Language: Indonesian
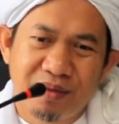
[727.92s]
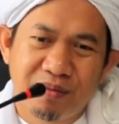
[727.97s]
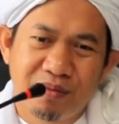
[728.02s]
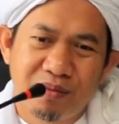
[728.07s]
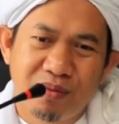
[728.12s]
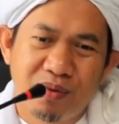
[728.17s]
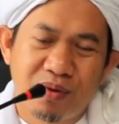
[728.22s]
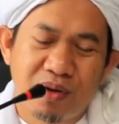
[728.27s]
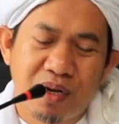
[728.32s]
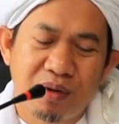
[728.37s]

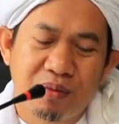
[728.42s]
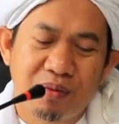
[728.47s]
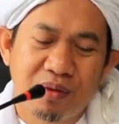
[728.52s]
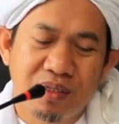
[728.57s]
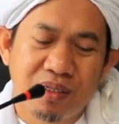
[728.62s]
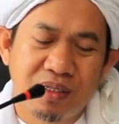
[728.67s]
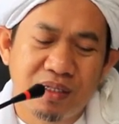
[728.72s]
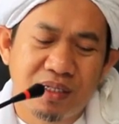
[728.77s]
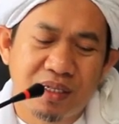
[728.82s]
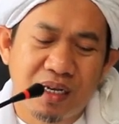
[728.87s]
Bukan
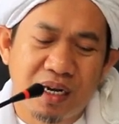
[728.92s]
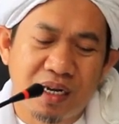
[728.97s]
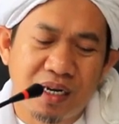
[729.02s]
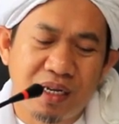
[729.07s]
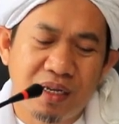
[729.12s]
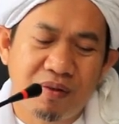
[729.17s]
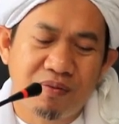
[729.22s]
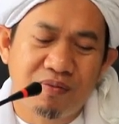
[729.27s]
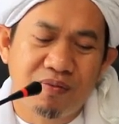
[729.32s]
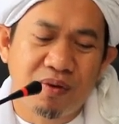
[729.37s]

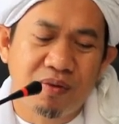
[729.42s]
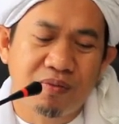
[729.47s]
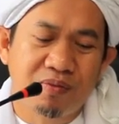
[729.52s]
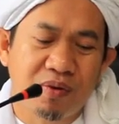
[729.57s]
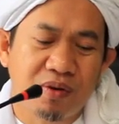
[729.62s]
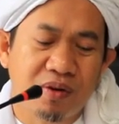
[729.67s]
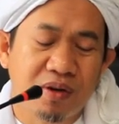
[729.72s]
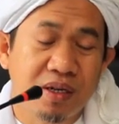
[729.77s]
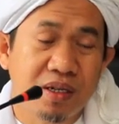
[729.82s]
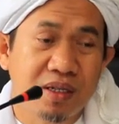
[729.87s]
mencari
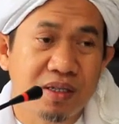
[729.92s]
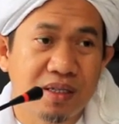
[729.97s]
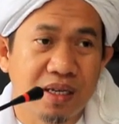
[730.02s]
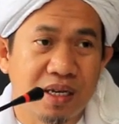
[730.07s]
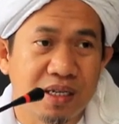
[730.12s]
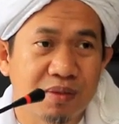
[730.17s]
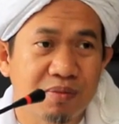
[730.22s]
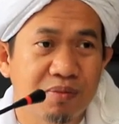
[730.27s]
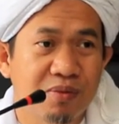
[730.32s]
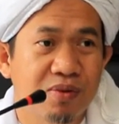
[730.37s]

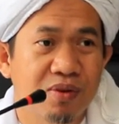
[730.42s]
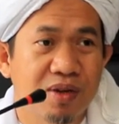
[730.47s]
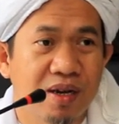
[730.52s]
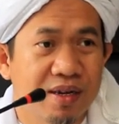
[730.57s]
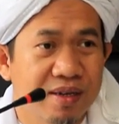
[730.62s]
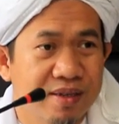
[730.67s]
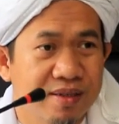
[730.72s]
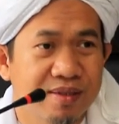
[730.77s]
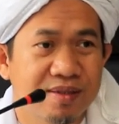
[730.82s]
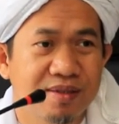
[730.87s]
popularitas, bukan.